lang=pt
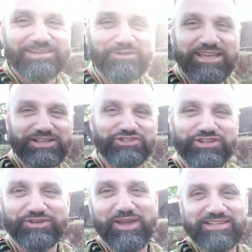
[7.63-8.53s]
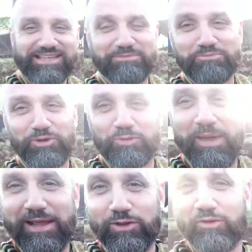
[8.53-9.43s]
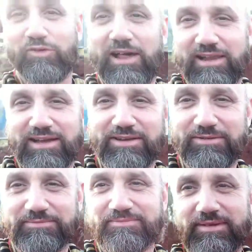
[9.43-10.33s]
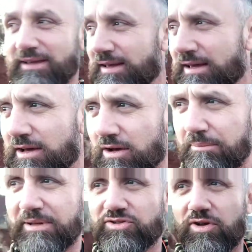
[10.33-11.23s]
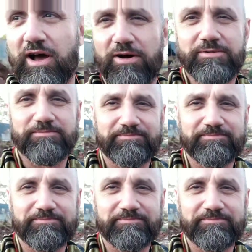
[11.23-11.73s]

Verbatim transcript: é do Quintino aí sabe muito bem que eu tô falando. Pessoal,